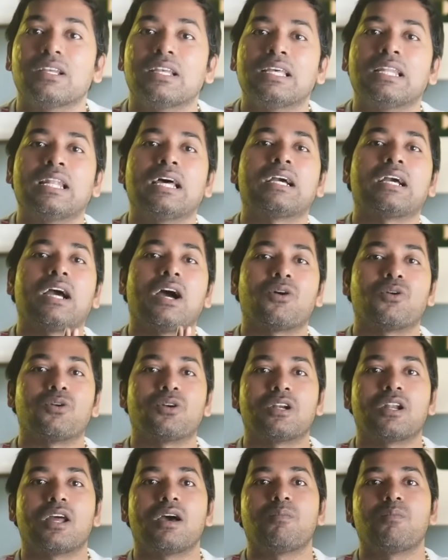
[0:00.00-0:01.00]
ఇలా
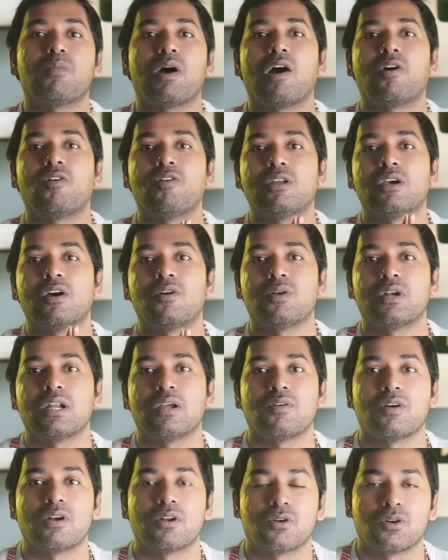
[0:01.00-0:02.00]
కాకుండా మామూలుగా
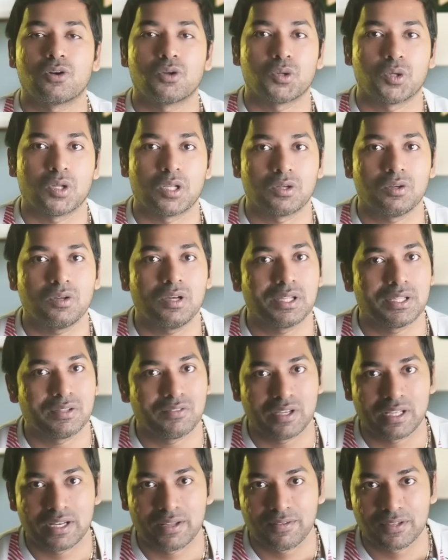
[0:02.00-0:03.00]
ఉండేవాళ్ళు కూడా ఉన్నారు అది
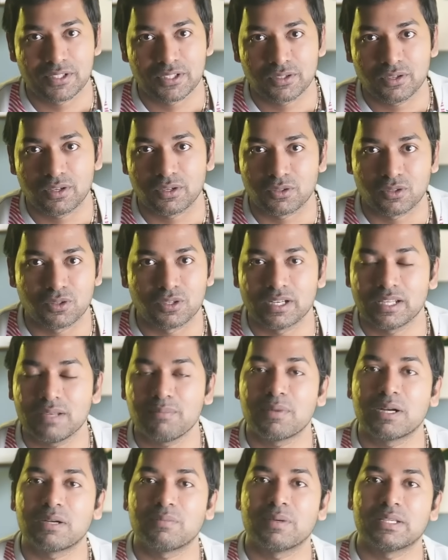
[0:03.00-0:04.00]
వేరే విషయం అనుకోండి
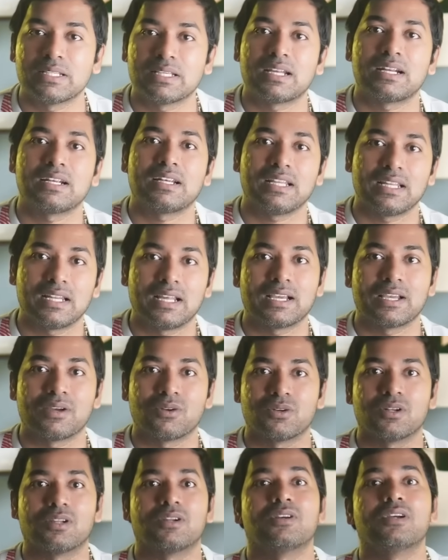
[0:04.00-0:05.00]
బట్ మెజారిటీ ఇలాగే
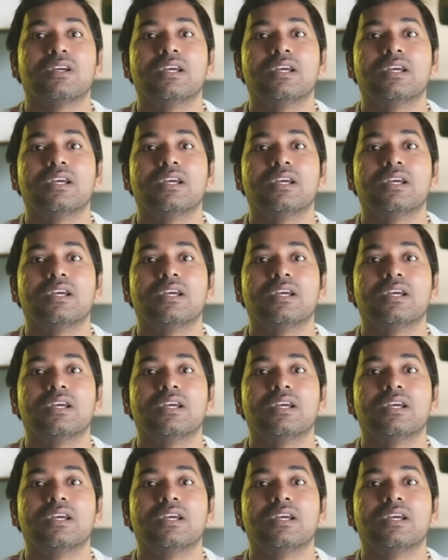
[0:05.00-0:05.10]
ఉన్నారు